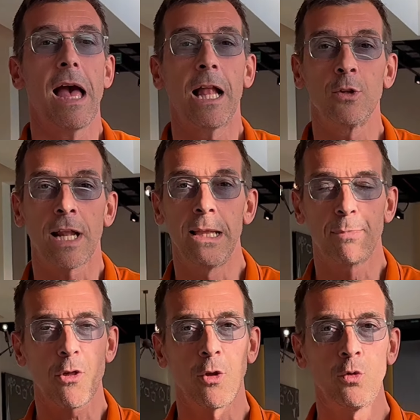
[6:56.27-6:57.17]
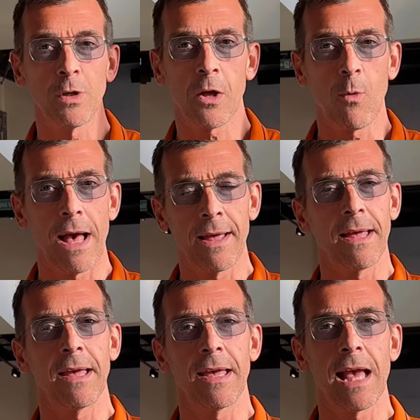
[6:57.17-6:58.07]
Allora, le procedure qua
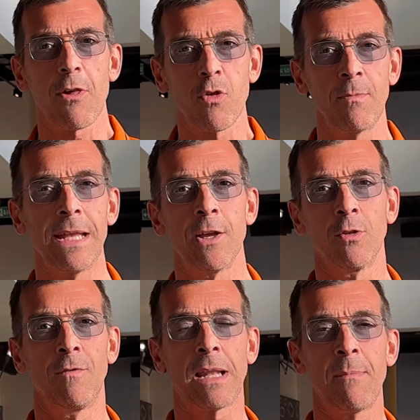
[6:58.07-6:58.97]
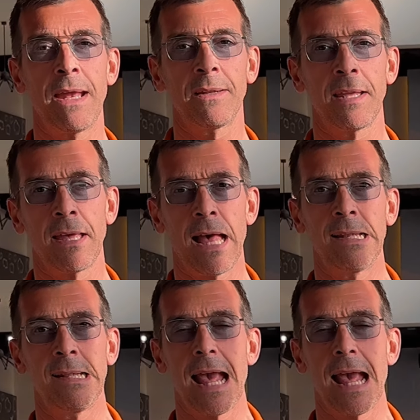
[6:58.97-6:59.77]
eh, assomigliano veramente alle